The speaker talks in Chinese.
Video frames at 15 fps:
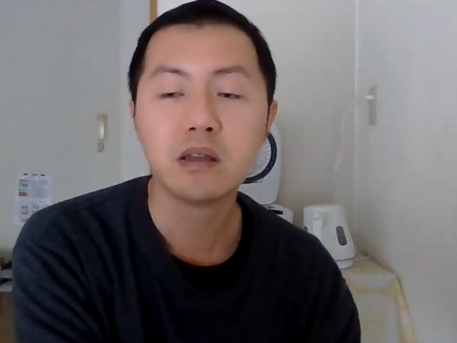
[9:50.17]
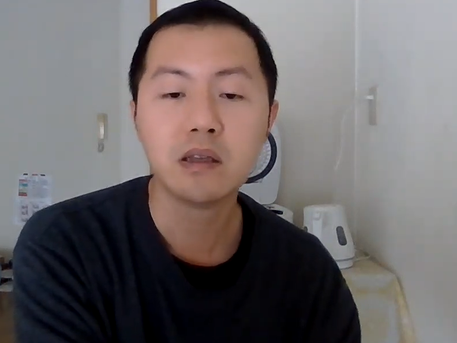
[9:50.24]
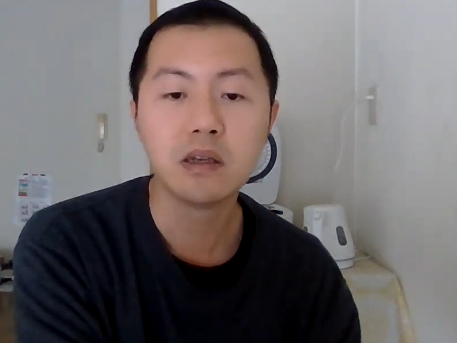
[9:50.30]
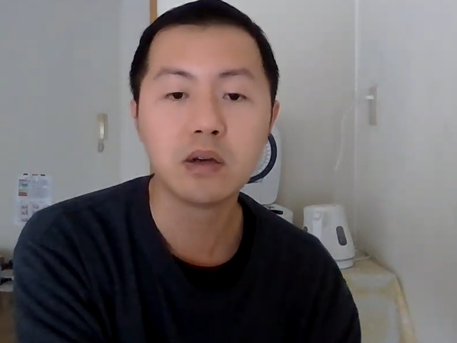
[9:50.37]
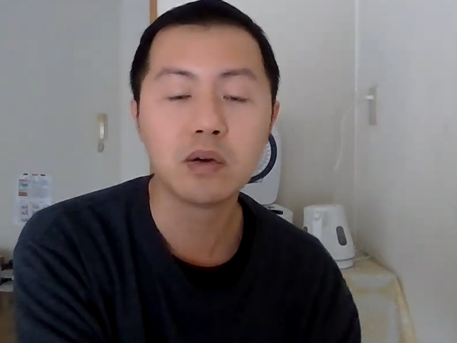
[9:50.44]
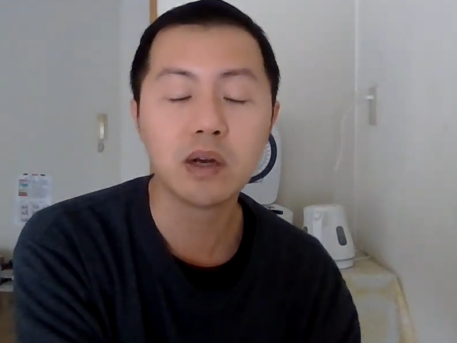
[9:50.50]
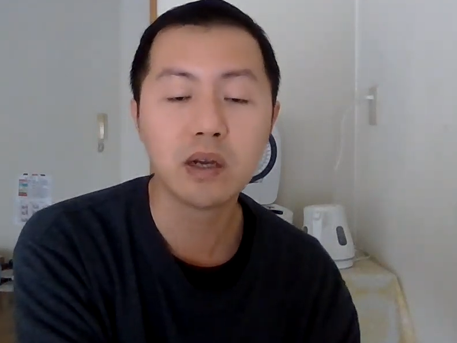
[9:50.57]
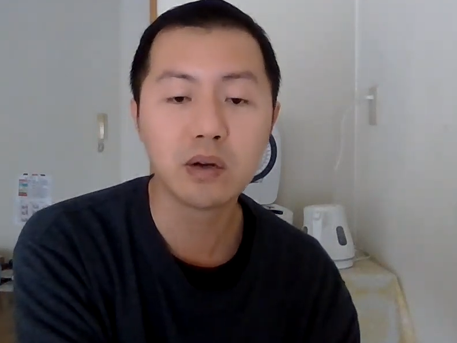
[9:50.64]

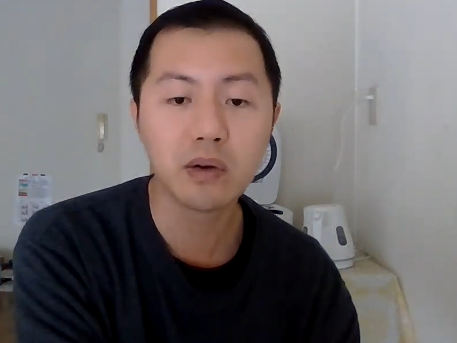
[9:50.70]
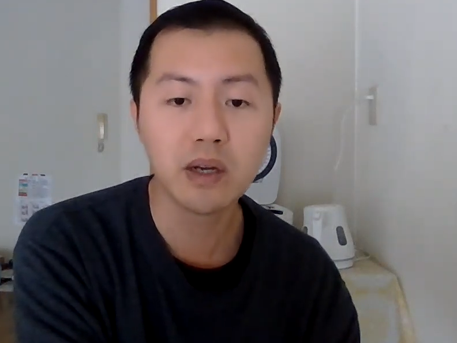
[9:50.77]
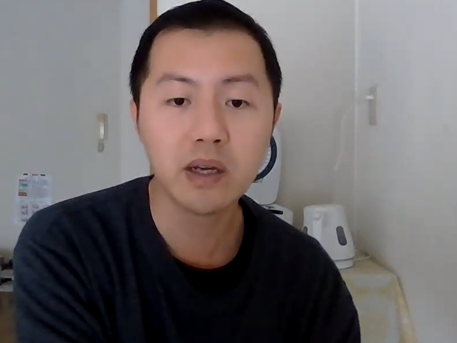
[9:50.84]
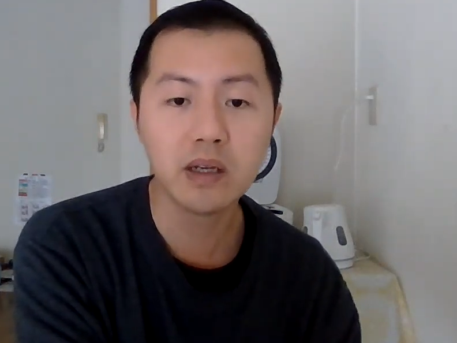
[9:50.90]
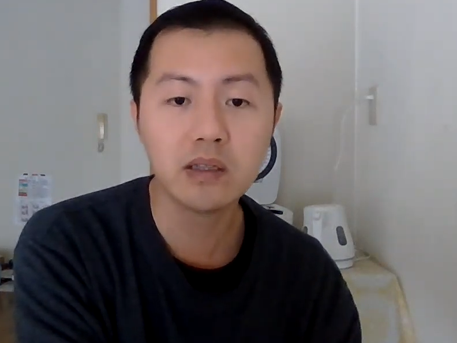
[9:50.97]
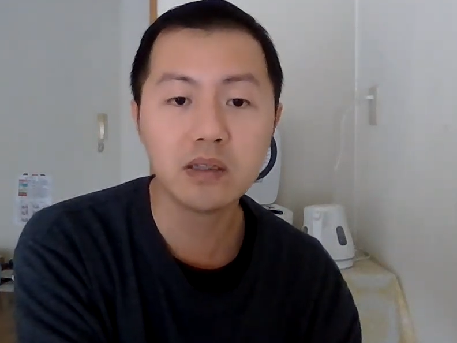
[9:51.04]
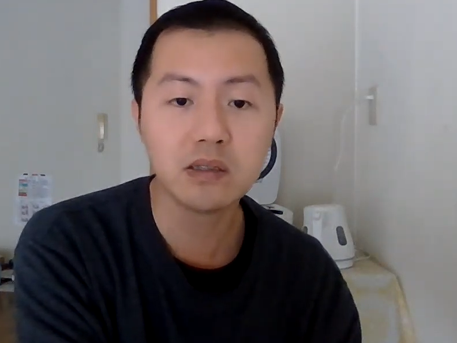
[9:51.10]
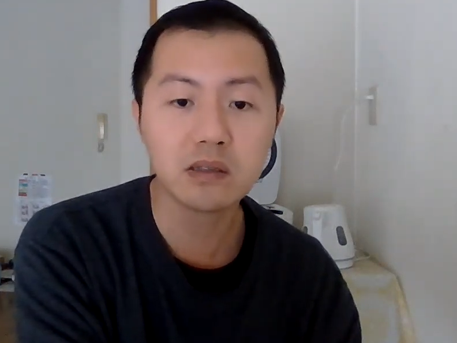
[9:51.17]
一亏
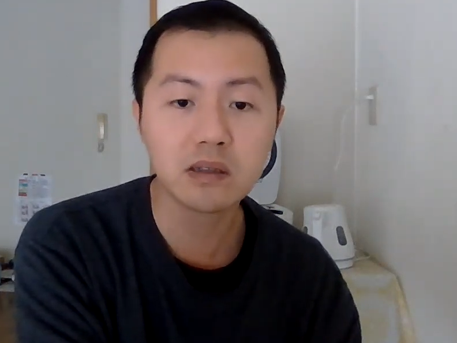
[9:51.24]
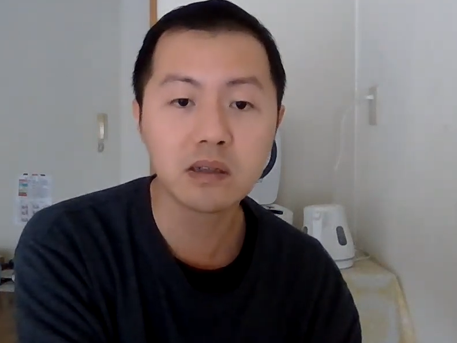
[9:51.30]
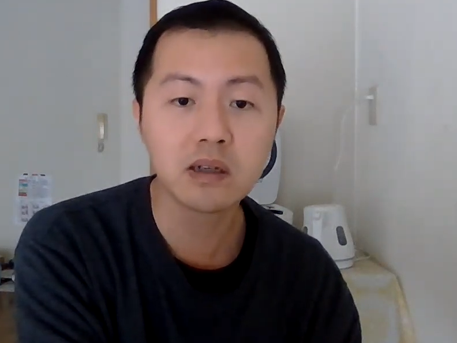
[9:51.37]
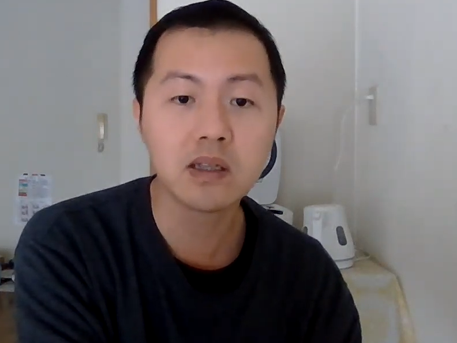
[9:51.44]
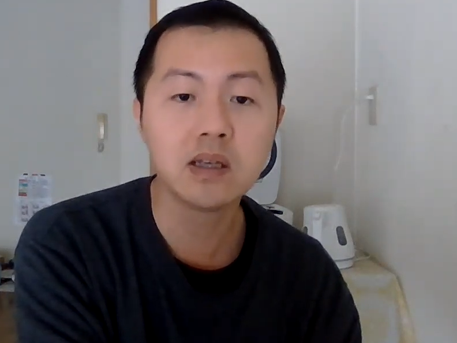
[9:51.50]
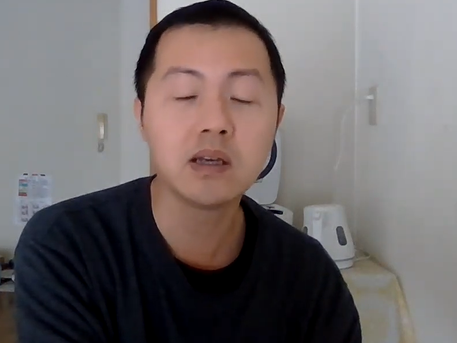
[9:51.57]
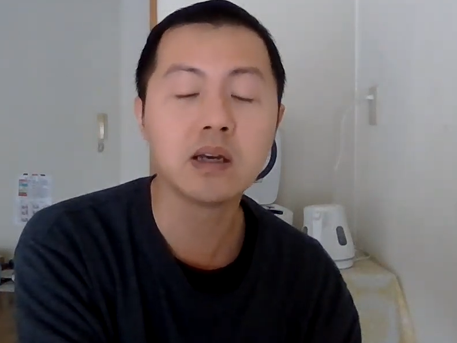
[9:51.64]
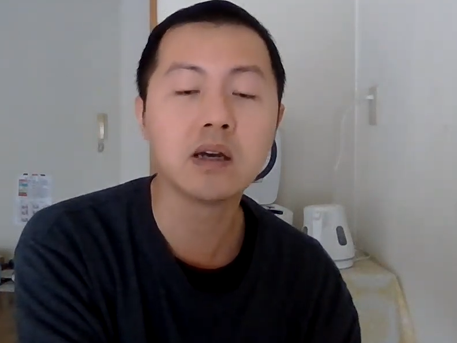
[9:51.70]
亏几十个
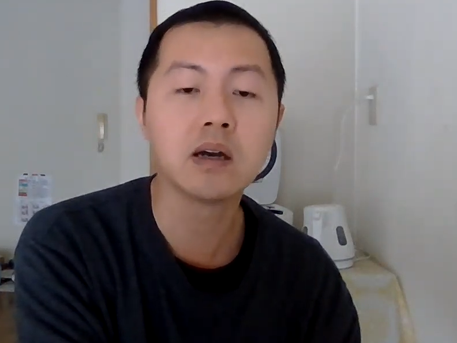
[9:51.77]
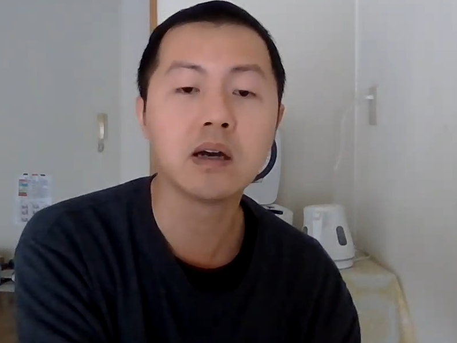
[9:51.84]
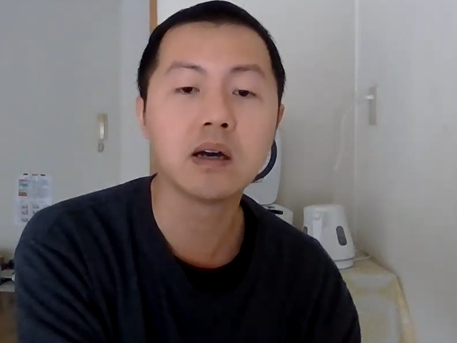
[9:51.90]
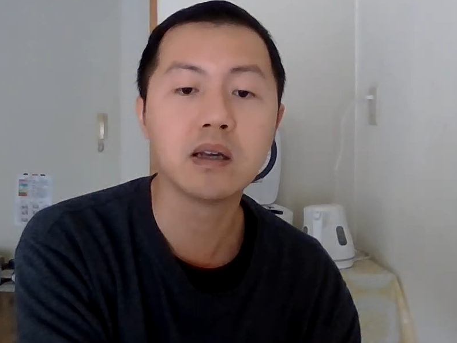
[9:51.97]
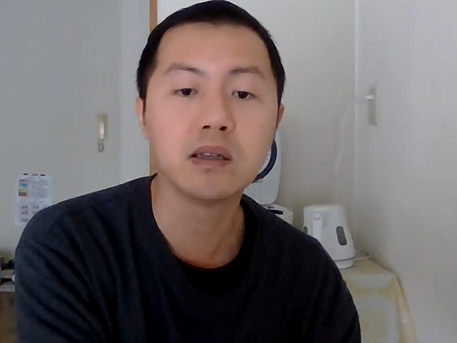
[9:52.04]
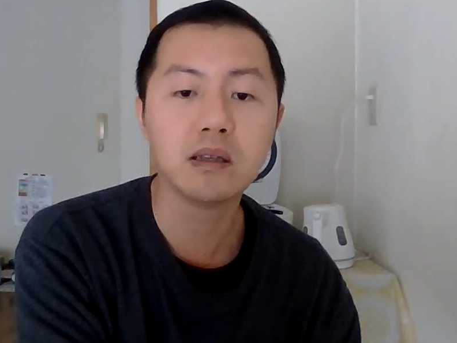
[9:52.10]
亿啊，